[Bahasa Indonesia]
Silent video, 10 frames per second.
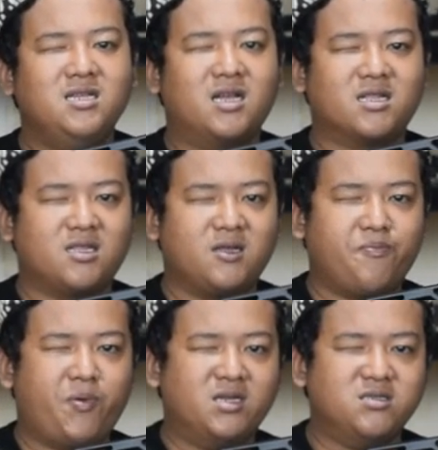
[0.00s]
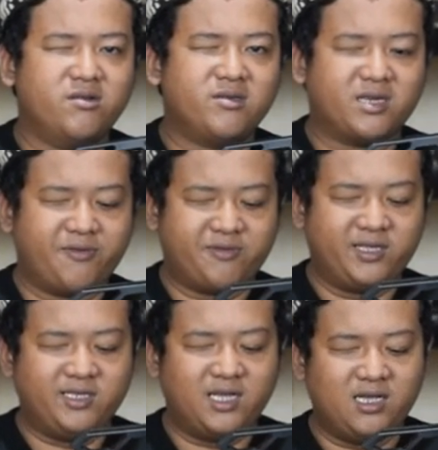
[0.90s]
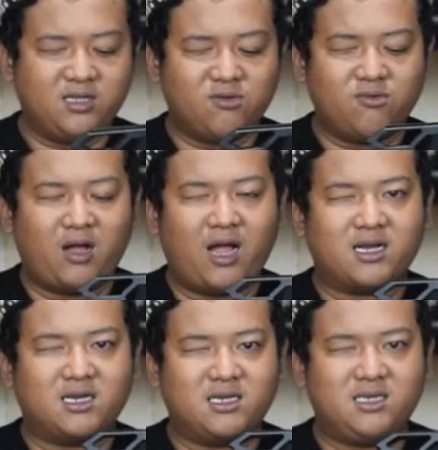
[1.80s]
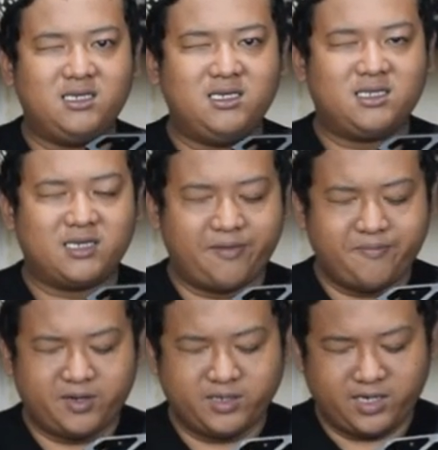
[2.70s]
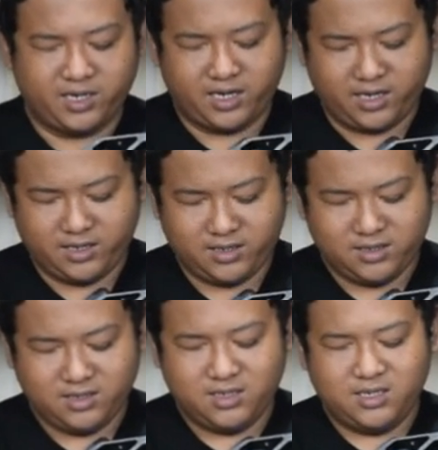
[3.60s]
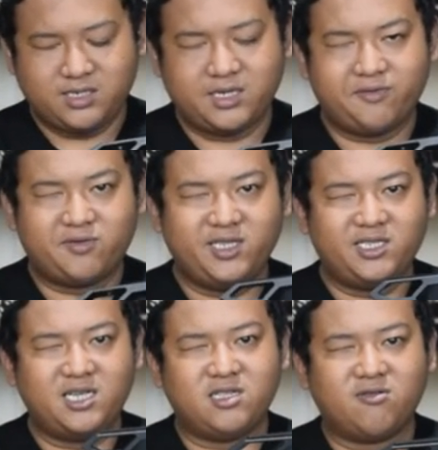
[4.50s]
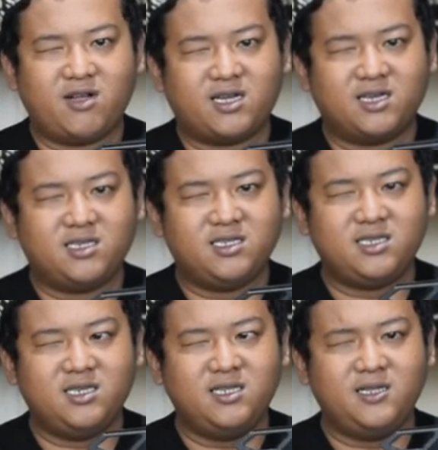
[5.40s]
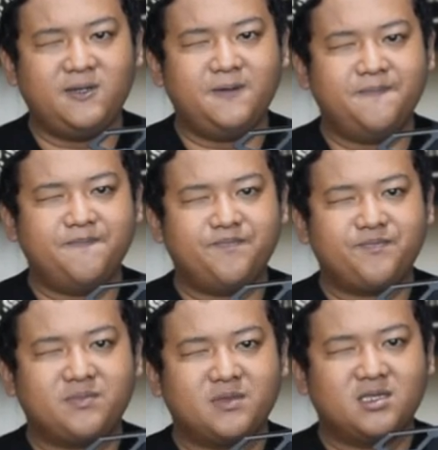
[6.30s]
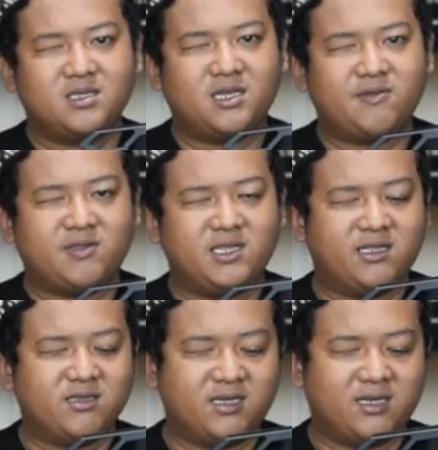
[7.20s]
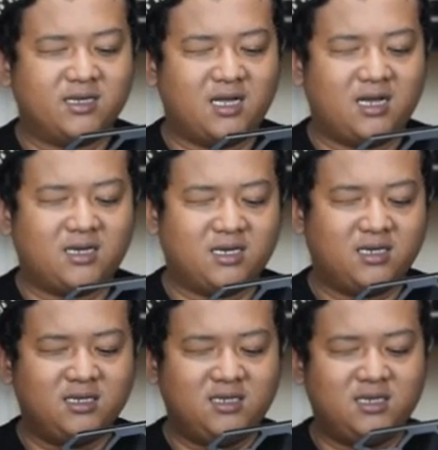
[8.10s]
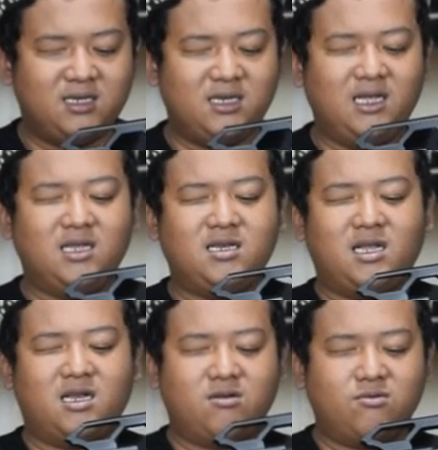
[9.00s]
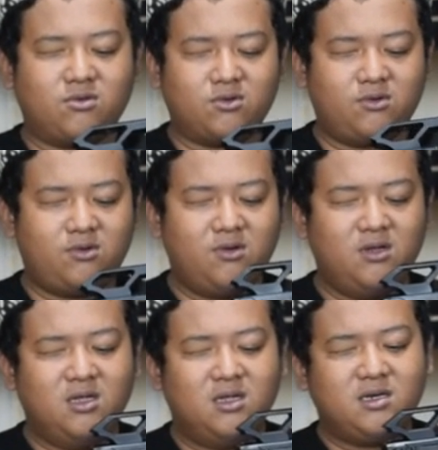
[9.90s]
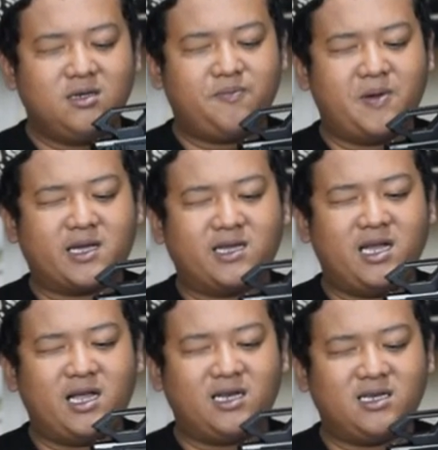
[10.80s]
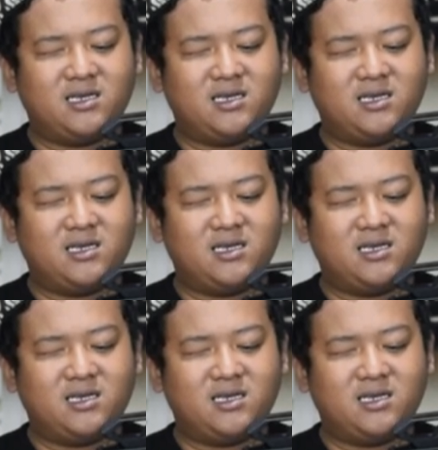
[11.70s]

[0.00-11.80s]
yang terbaru safety-nya itu ada di chambernya ya Pak. safety-nya itu ada di sini safety trigger-nya ada di sini dan untuk di bagian